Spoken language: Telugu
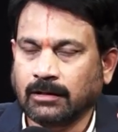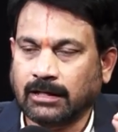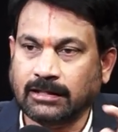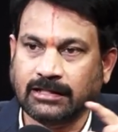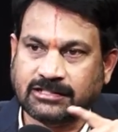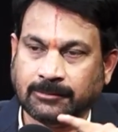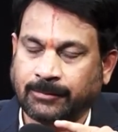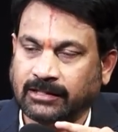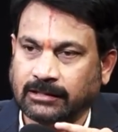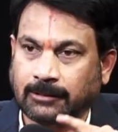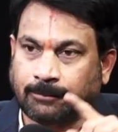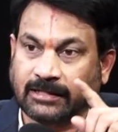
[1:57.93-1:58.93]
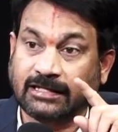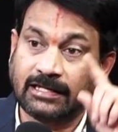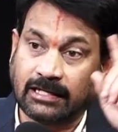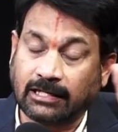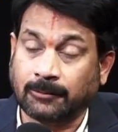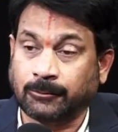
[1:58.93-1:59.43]
అంటే నేను చెప్పాను కదా
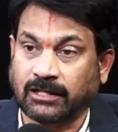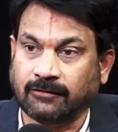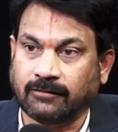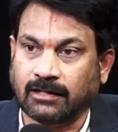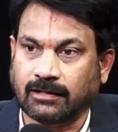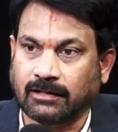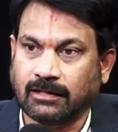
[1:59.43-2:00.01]
పదిహేను ఏళ్ళప్పుడే ఈవిడ